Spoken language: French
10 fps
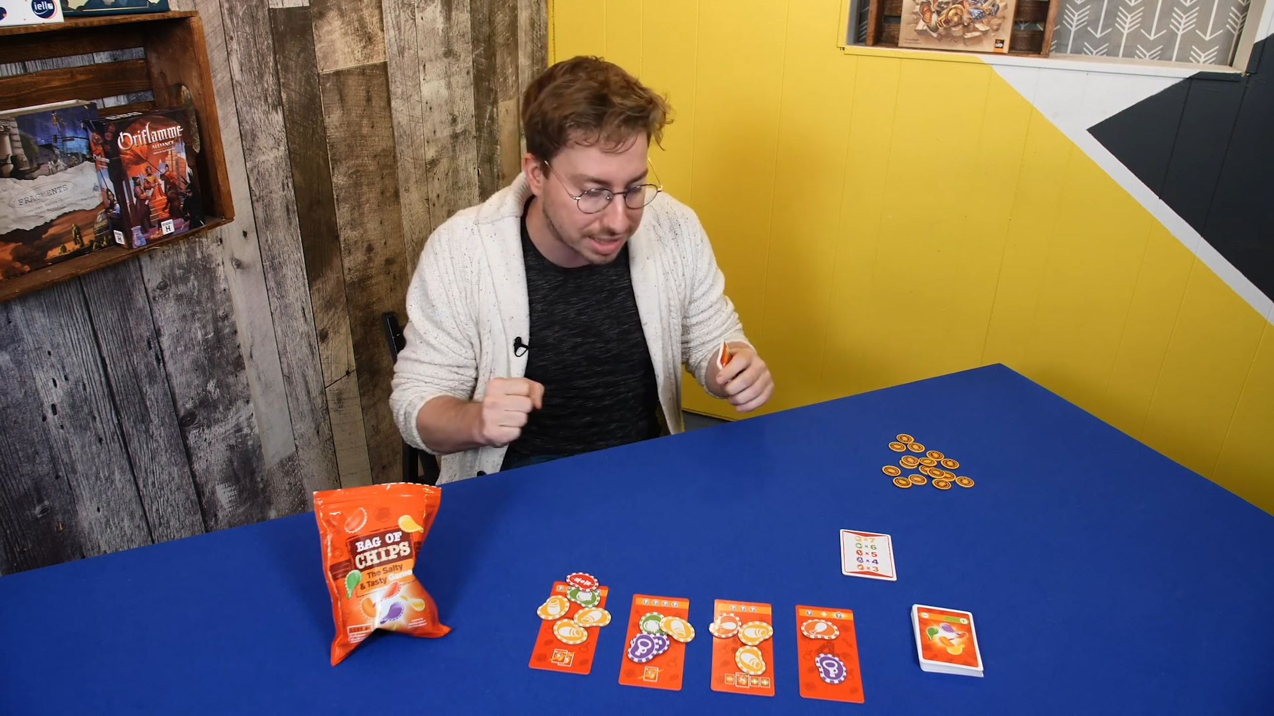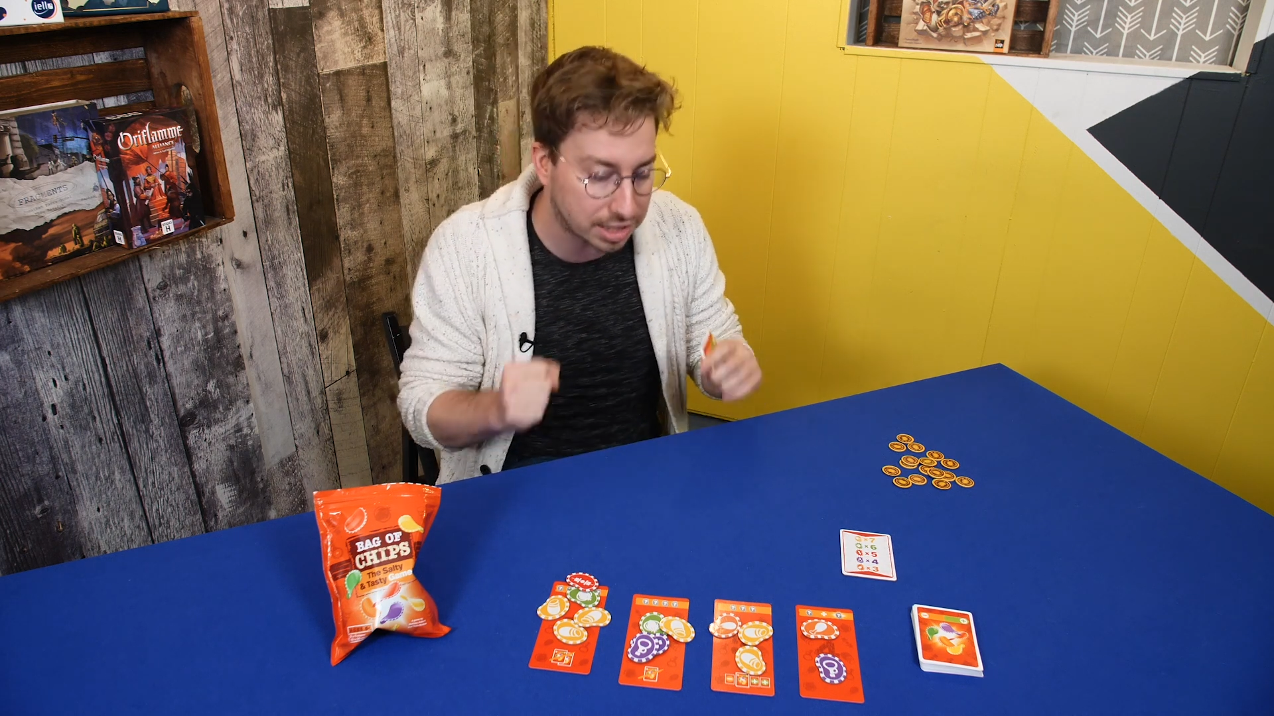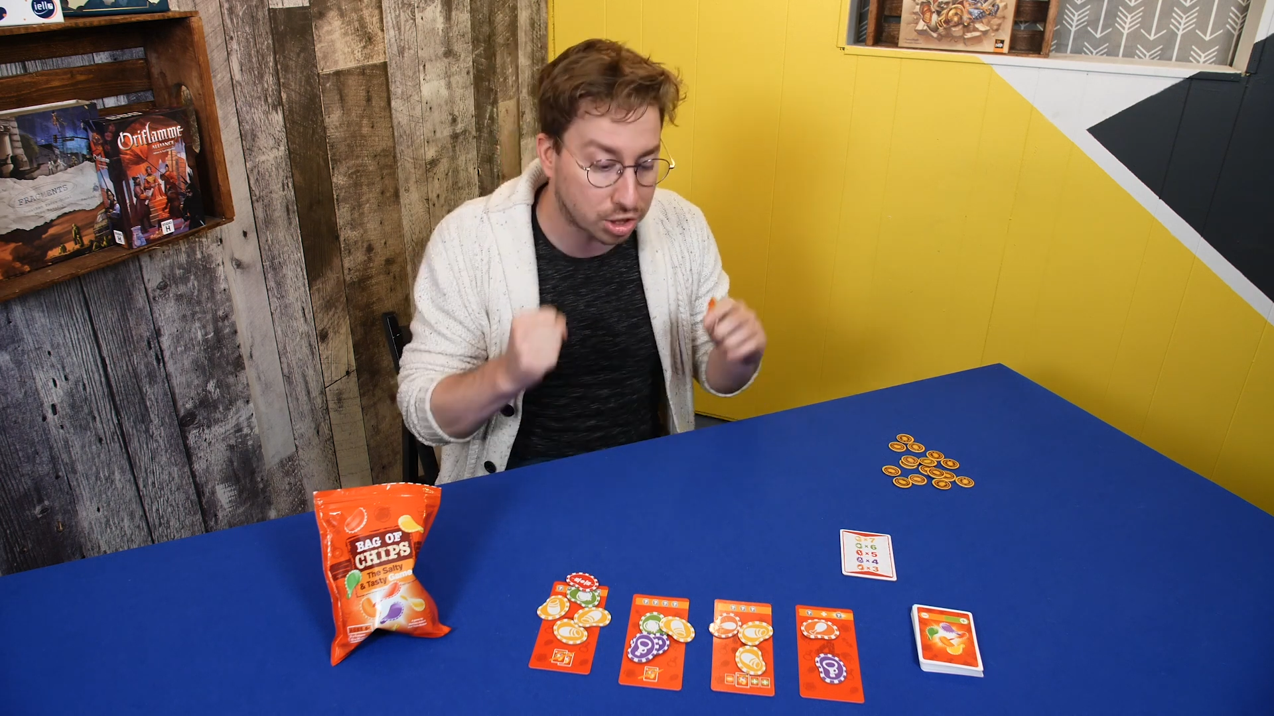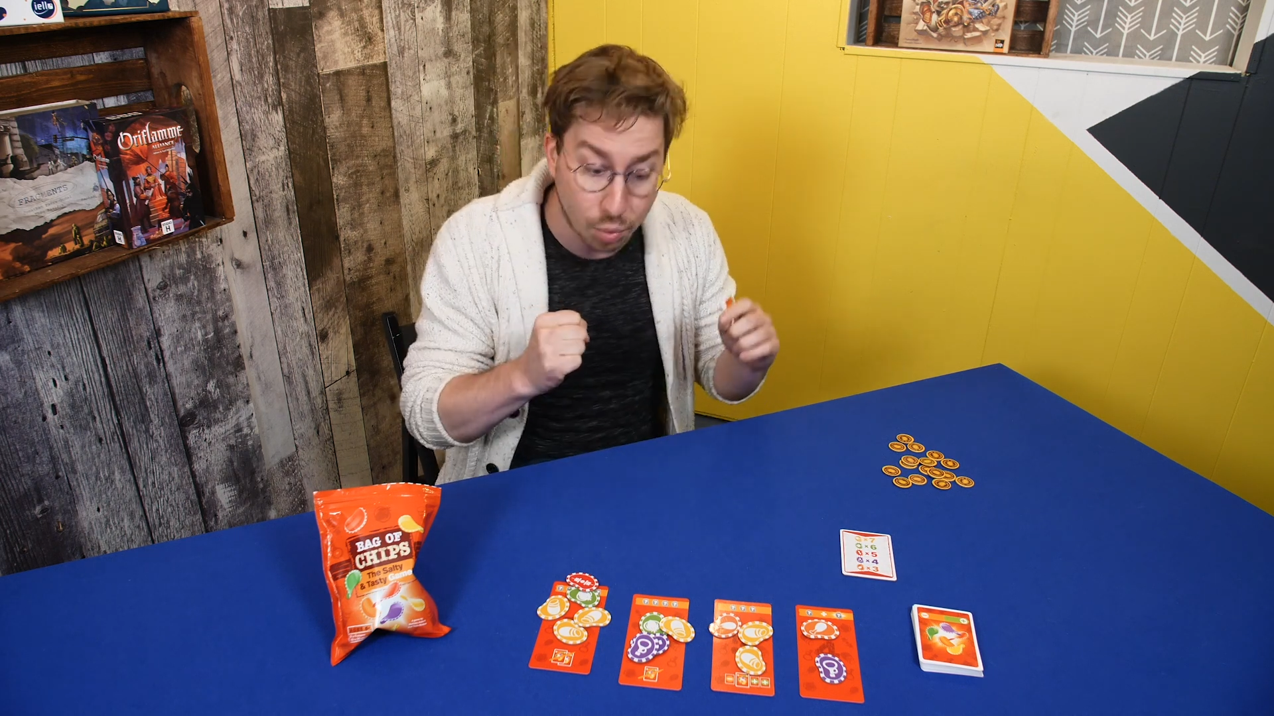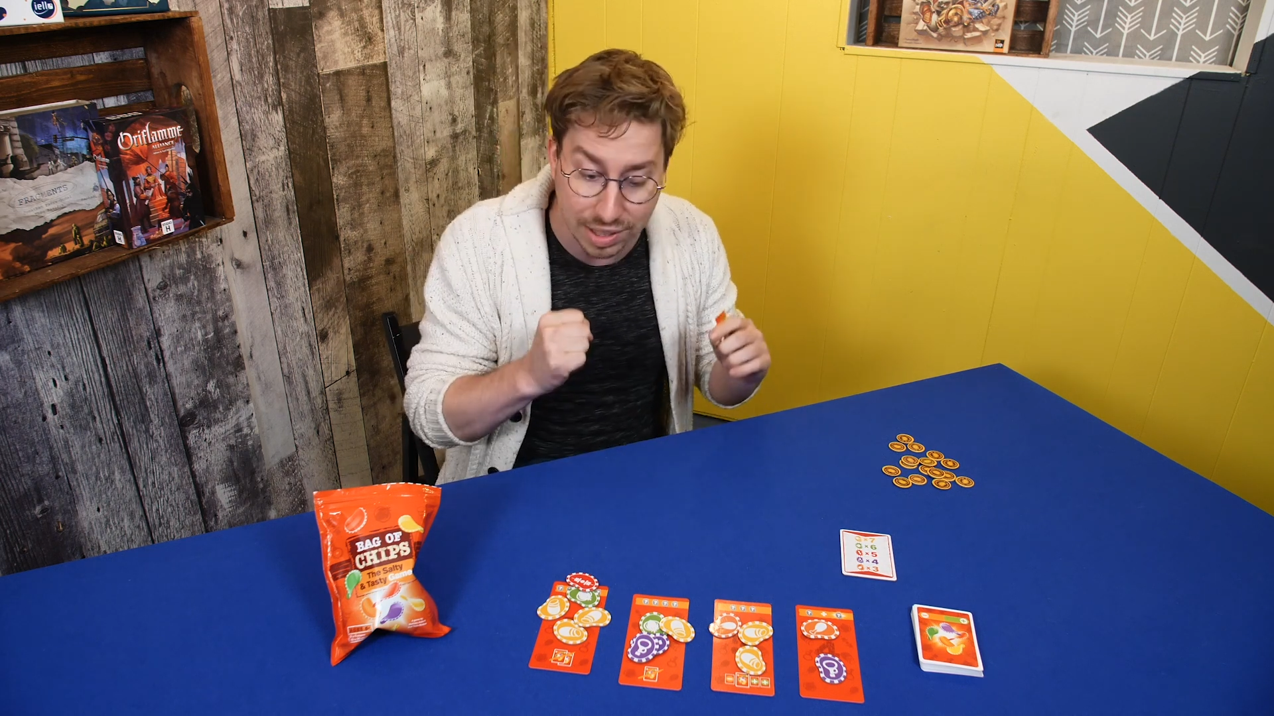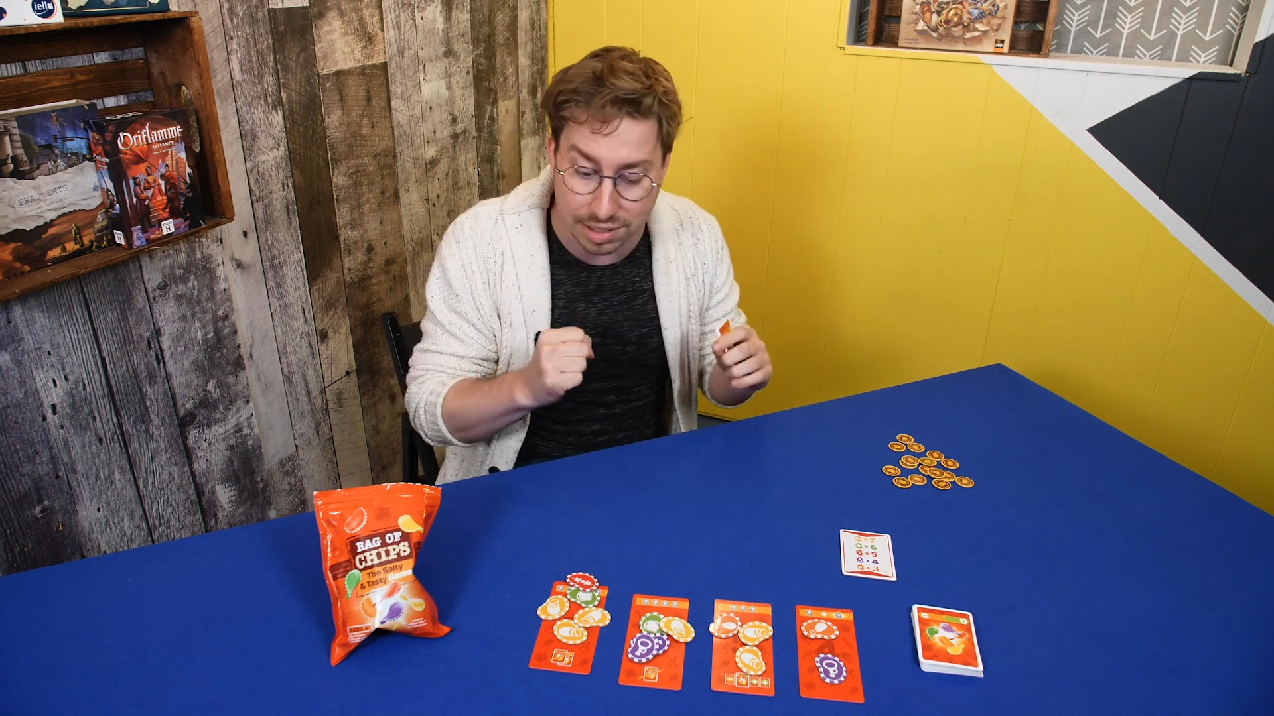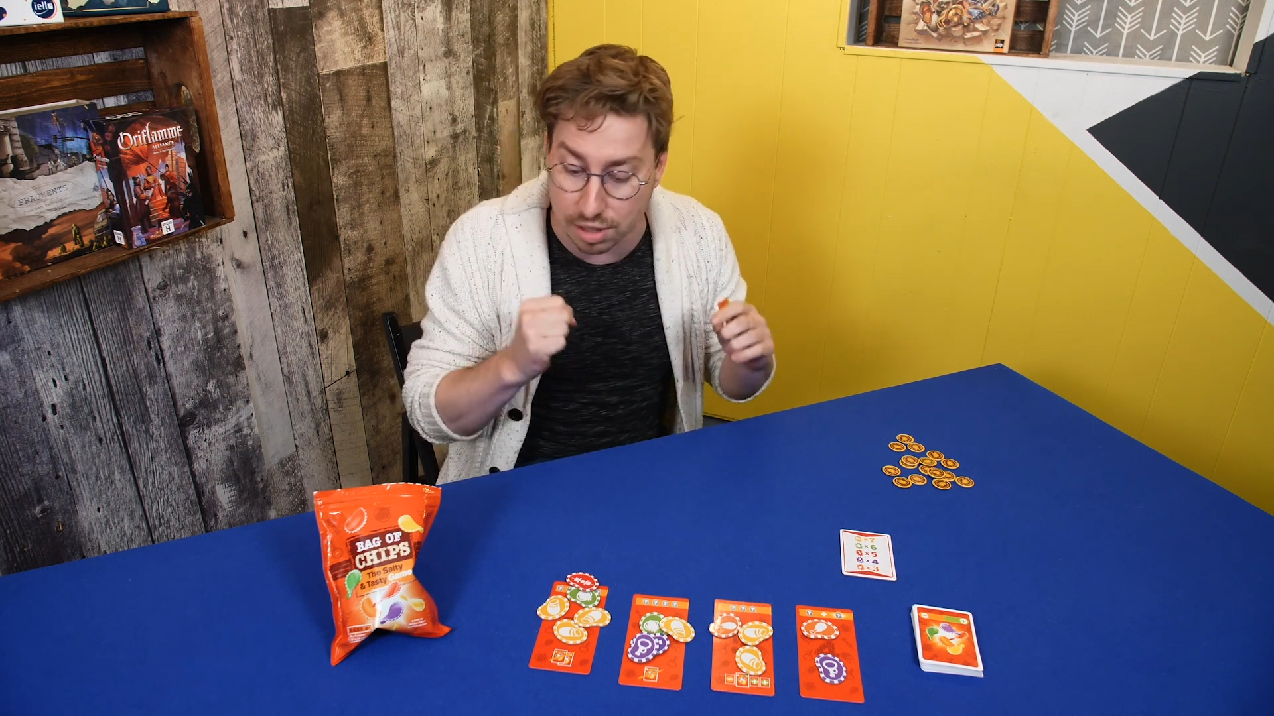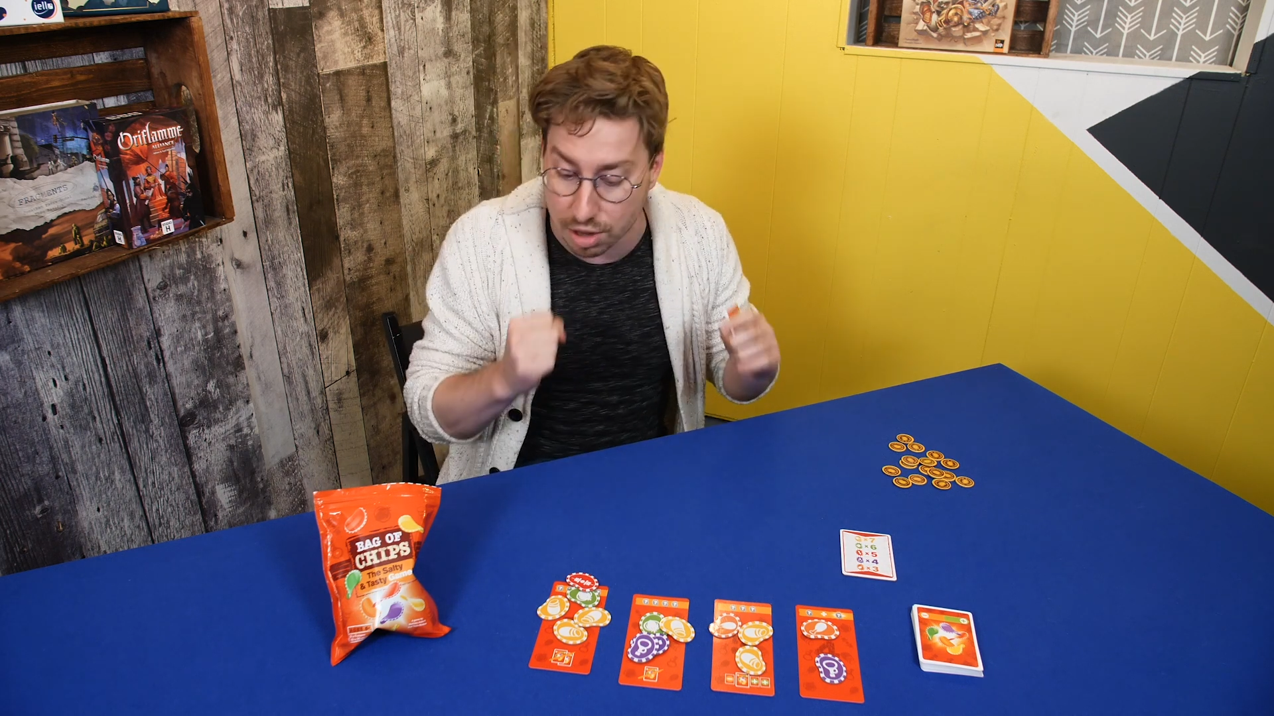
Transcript: petite twist,